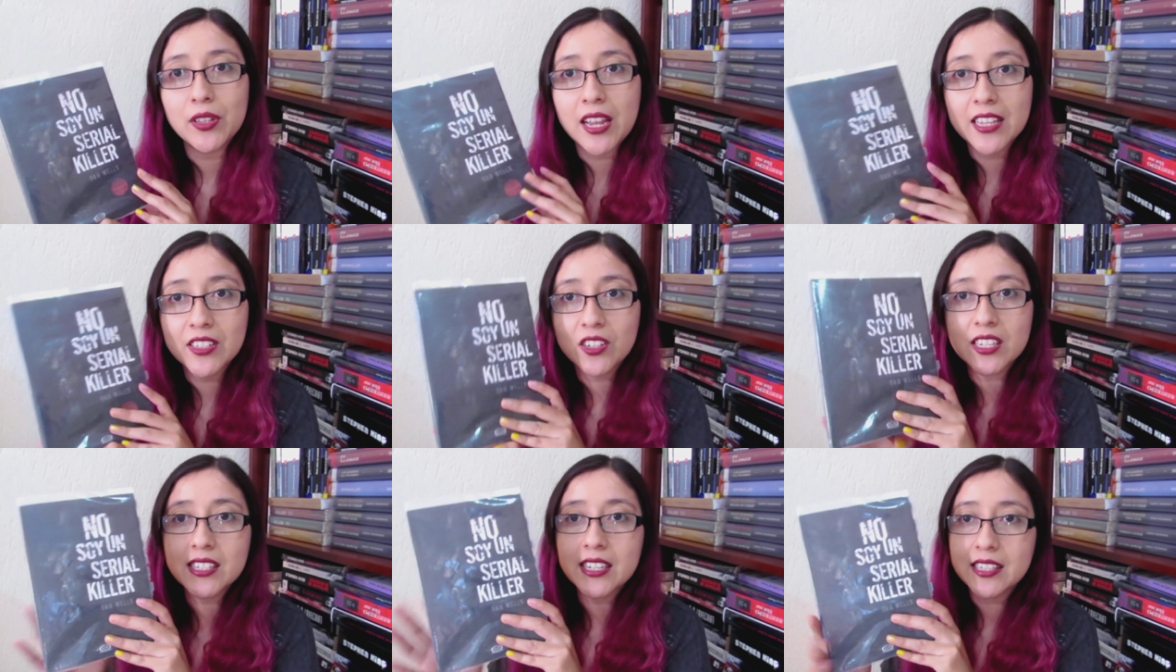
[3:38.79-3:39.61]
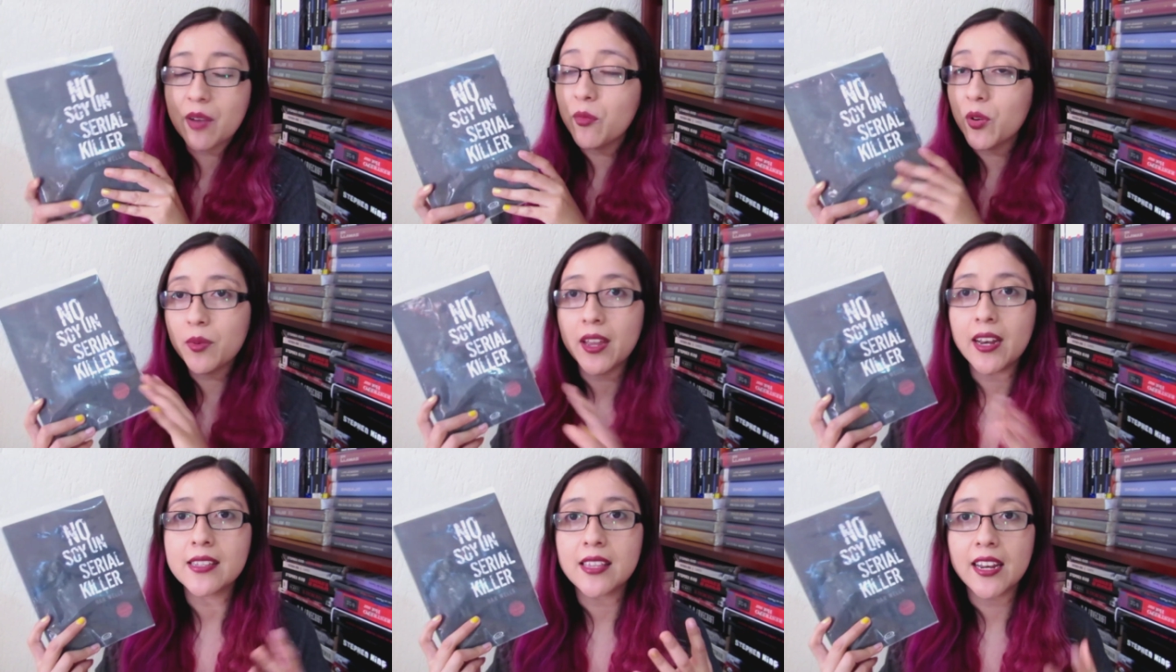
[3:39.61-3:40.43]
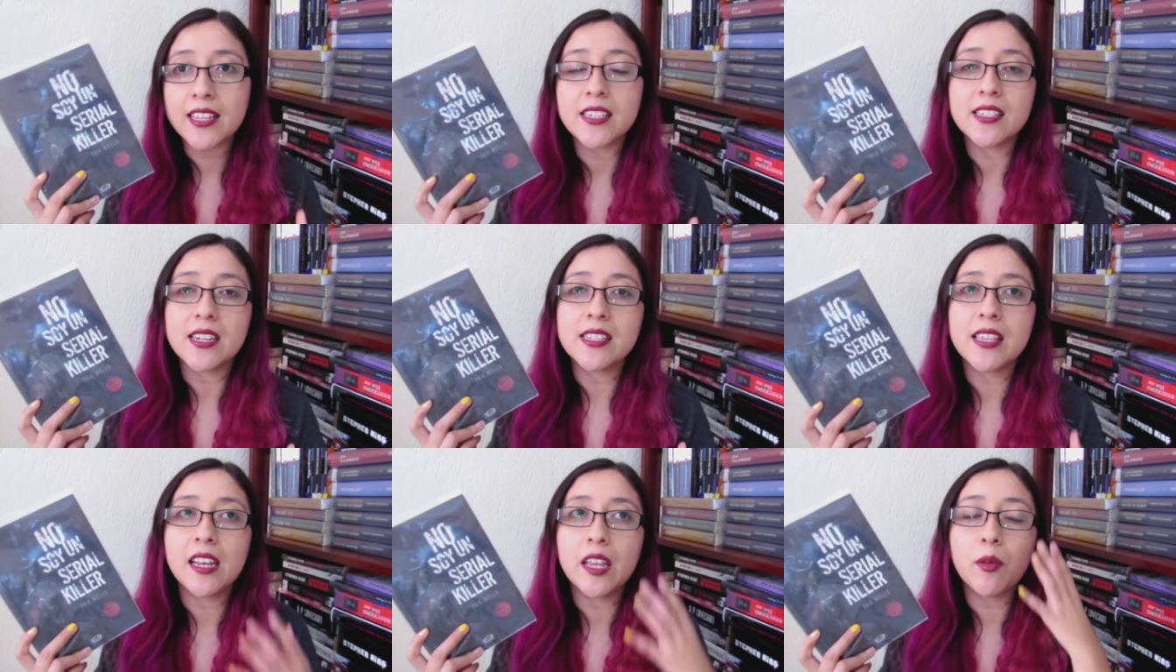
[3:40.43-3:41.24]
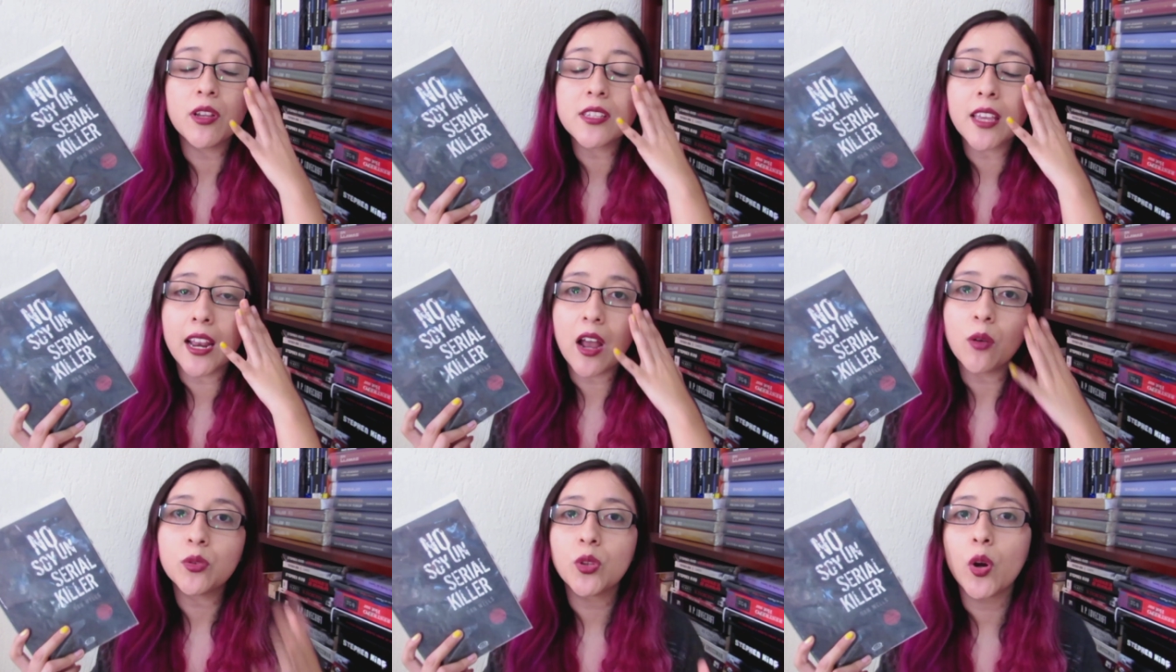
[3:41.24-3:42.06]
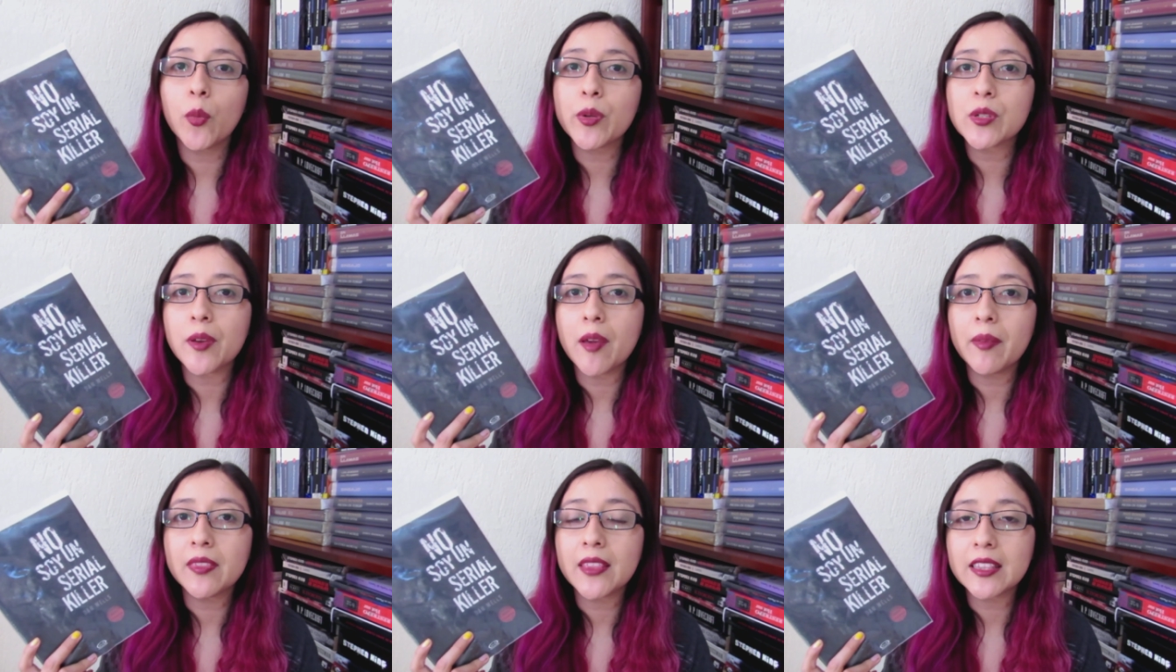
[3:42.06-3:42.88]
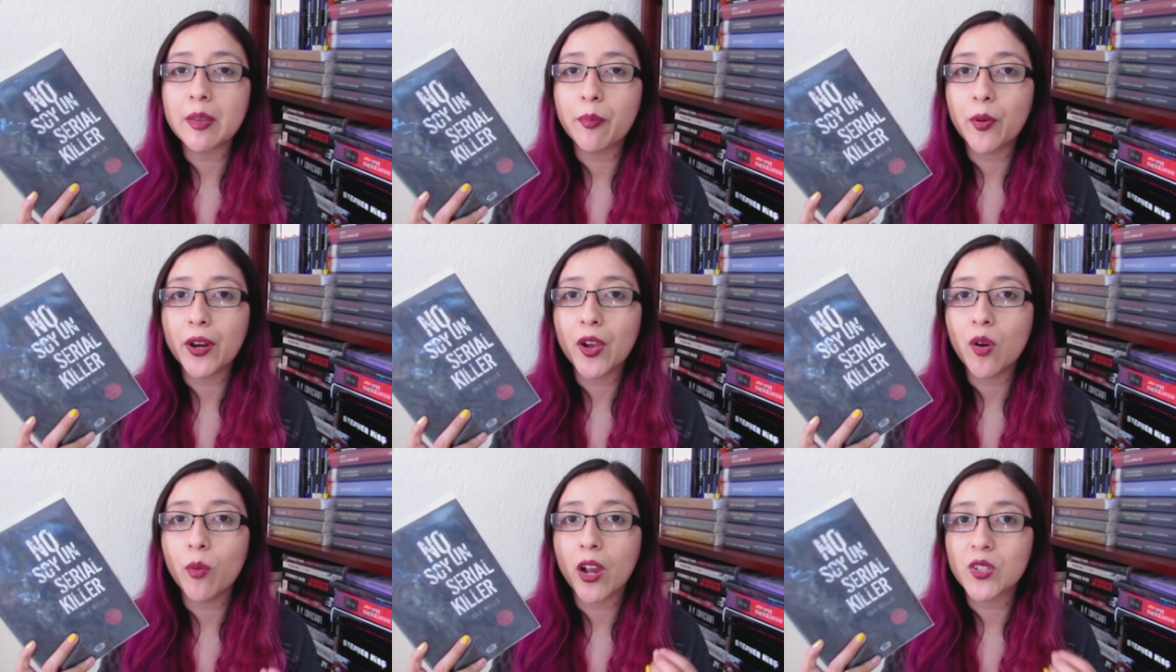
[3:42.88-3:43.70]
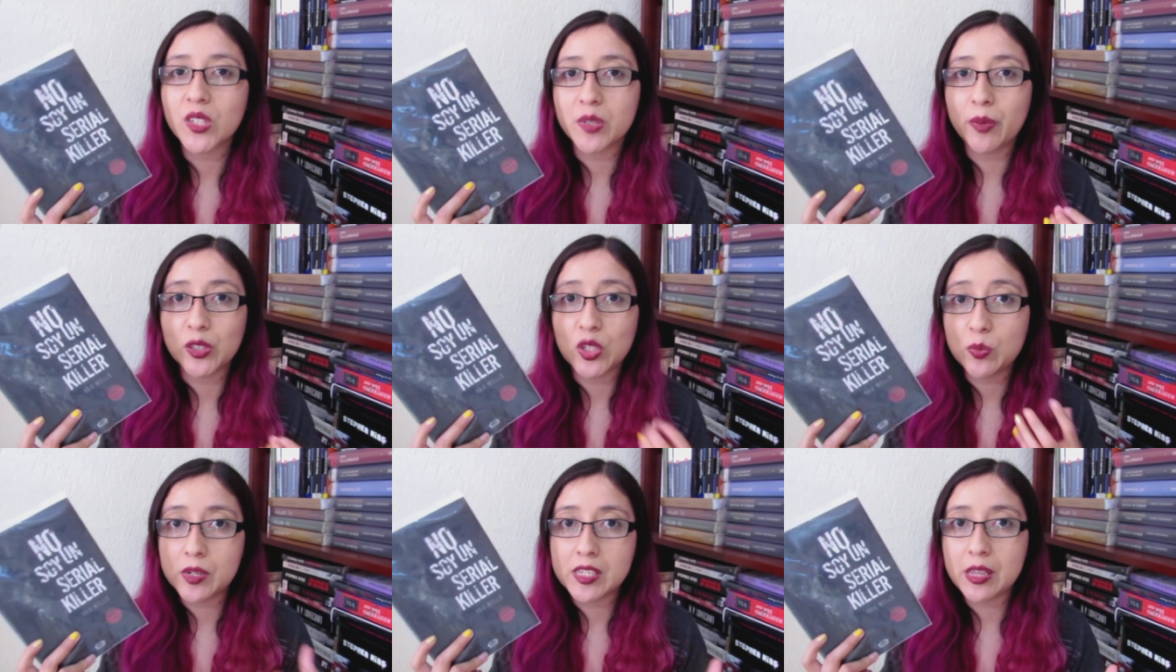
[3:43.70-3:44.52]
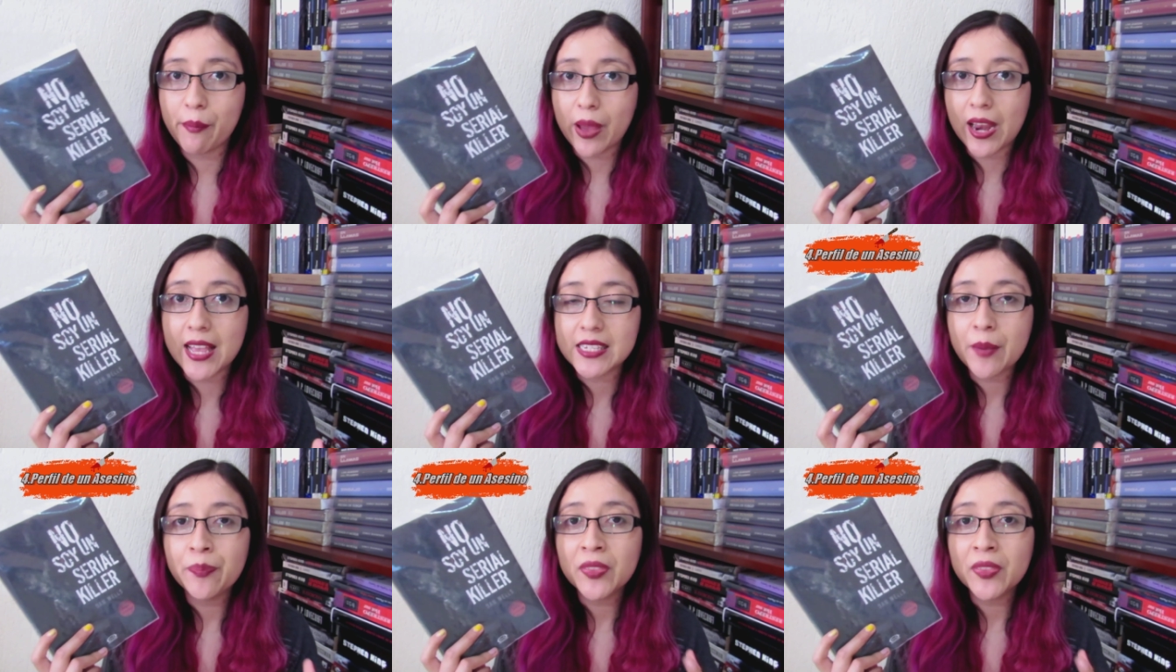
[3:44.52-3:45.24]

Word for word: De las cosas que están muy bien estén hechas en este libro es que el autor pues obviamente te pone como que los aspectos principales